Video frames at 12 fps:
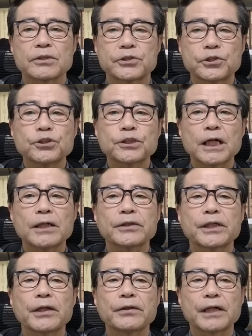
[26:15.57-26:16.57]
週
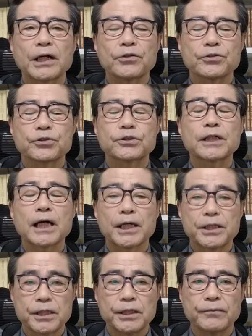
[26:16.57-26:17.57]
刊現代の取
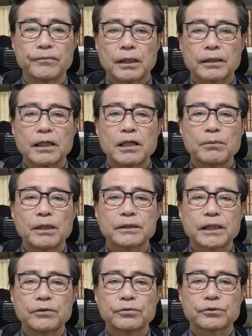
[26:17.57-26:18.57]
材に、片山
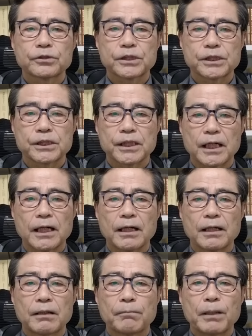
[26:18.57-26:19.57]
前副知事
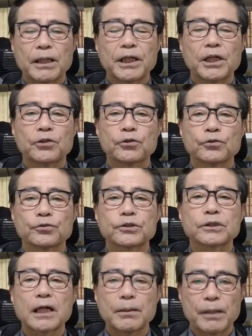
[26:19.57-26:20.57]
がパレードの
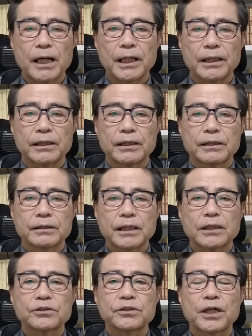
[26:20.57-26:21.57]
2日前、
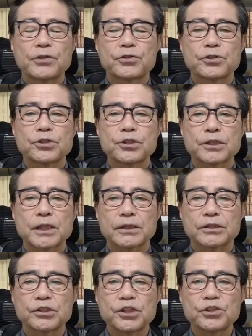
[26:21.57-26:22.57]
昨年11
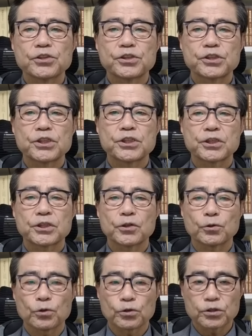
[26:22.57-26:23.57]
月21日
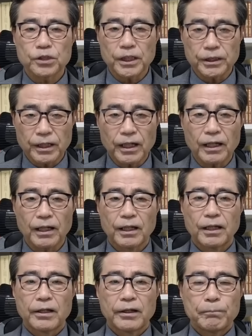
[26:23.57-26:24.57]
に訪れて、
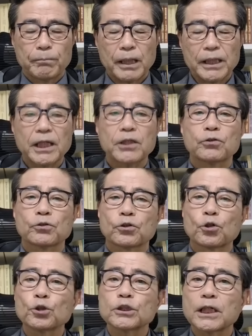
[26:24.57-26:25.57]
パレードの
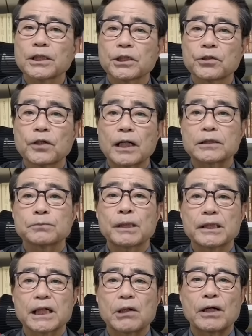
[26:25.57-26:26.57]
協賛金の集
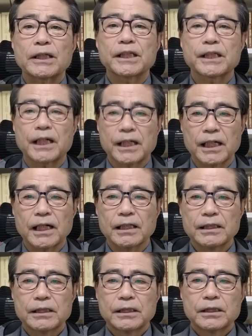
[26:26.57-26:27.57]
まりが悪いか
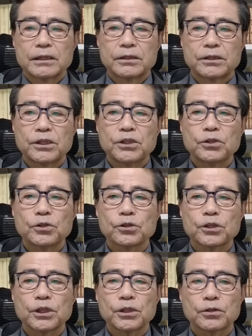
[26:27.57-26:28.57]
ら、信
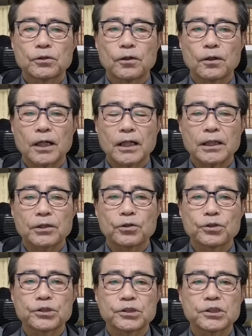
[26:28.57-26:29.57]
用金庫から
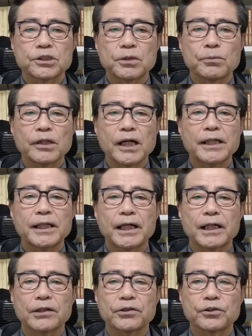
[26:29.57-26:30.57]
拠出してもらえな
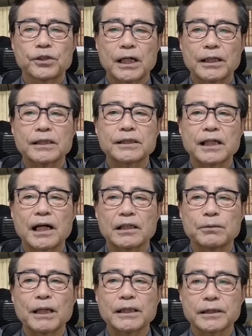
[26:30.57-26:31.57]
いかという話が
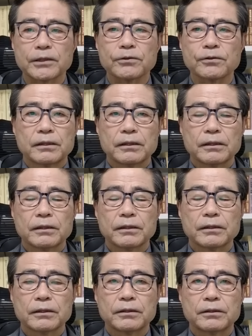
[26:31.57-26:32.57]
ありました。
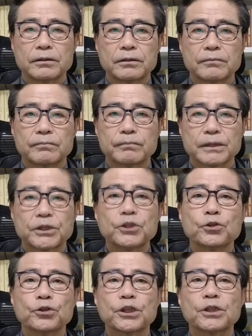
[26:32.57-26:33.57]
えーまあ、
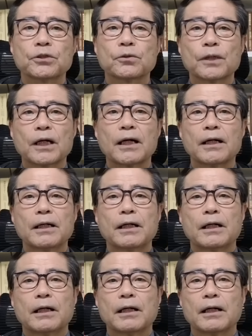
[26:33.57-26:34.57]
信用金庫は
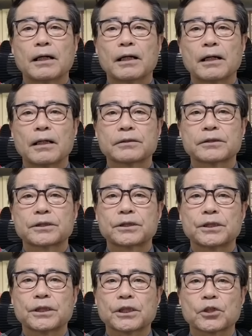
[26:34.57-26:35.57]
あ、
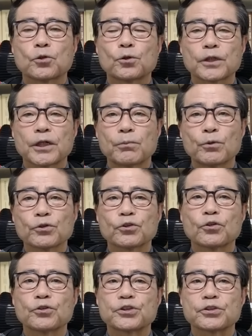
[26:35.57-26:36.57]
地域貢献を
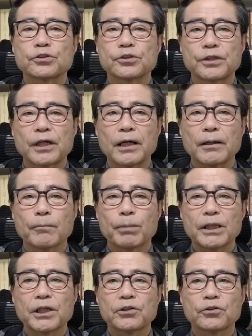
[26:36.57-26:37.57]
モットーにするんで、
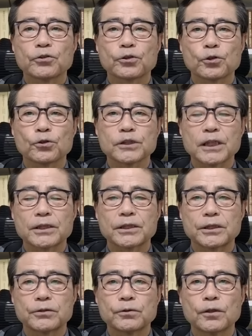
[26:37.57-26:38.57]
パレードの協賛
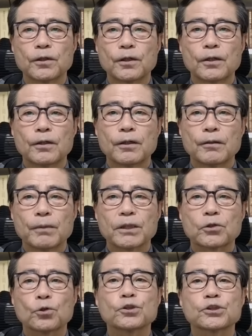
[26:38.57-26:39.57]
金をうま
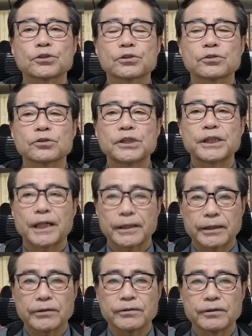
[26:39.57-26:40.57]
く拠出するに
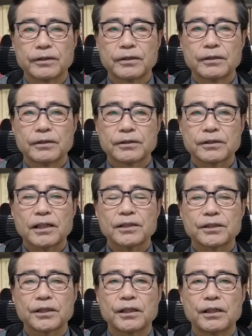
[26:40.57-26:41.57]
至ったと。しか
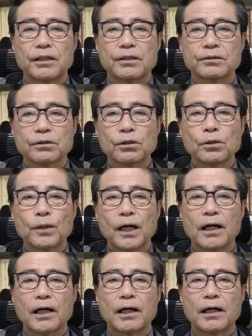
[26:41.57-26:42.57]
し、それ
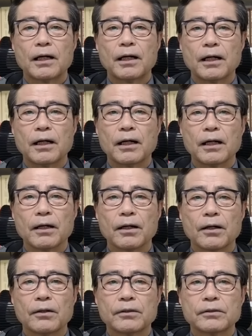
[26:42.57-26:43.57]
は、
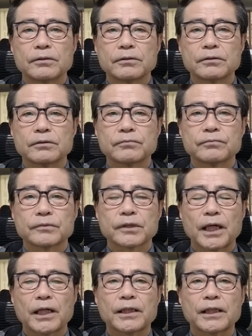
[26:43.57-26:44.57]
あ
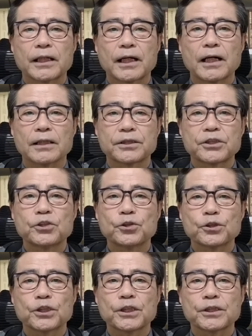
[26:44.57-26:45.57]
県から信
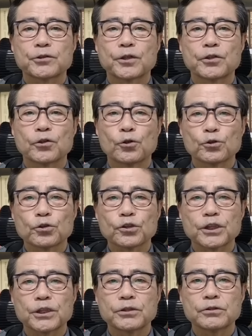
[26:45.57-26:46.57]
用金庫への補
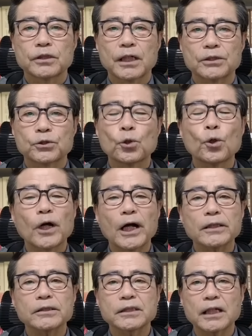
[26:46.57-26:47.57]
助金が増
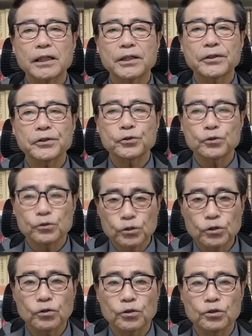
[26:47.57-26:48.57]
額され
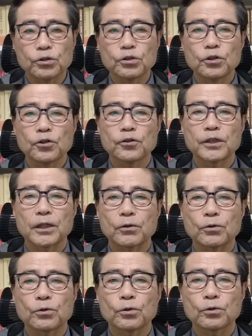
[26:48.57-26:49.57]
るというような
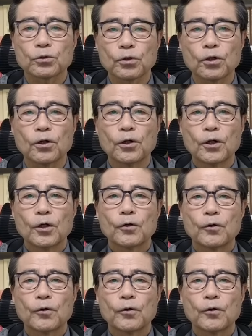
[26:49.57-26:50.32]
ことと、